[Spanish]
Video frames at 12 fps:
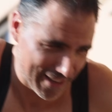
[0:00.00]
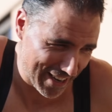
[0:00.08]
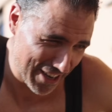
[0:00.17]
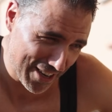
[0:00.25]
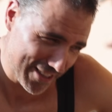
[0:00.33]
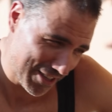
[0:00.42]

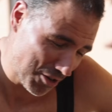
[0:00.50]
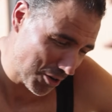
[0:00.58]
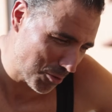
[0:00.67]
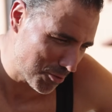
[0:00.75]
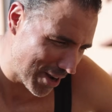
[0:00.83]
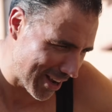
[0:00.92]
Ya tengo
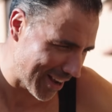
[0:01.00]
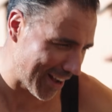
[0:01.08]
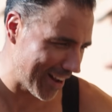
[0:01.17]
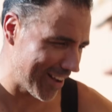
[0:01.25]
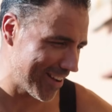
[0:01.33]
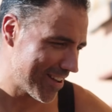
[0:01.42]

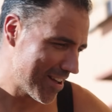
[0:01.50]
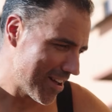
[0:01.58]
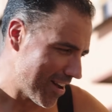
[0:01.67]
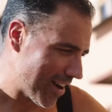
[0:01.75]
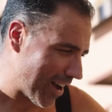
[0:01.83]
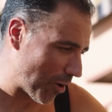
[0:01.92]
alguna,
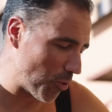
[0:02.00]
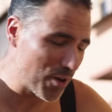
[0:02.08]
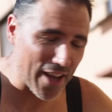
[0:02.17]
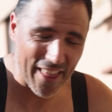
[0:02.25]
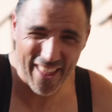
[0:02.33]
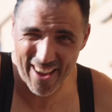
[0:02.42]

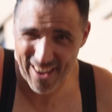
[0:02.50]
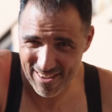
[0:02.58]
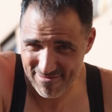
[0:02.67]
alguna idea.